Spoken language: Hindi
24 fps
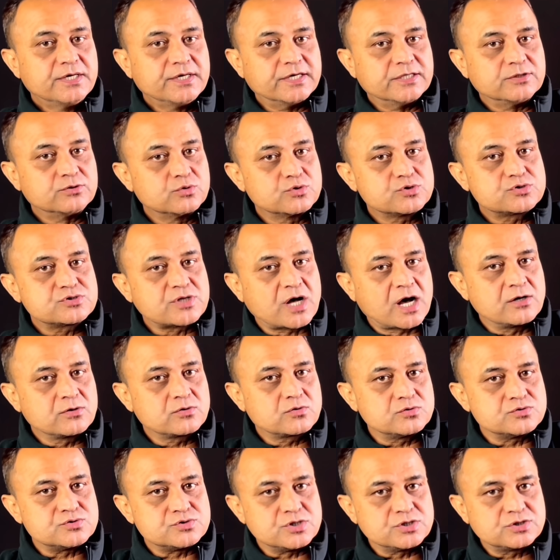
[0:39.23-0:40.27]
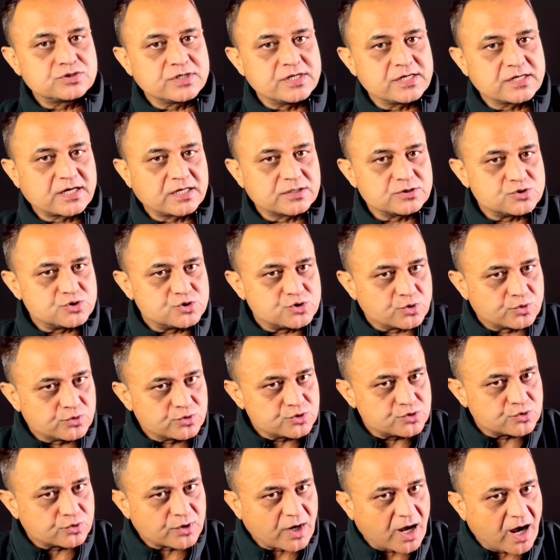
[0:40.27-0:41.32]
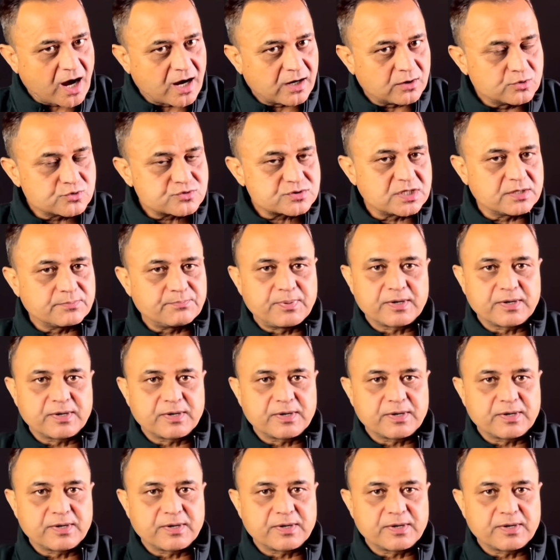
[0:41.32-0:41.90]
हिंदुस्तान को जीतने का झुनझुला उसने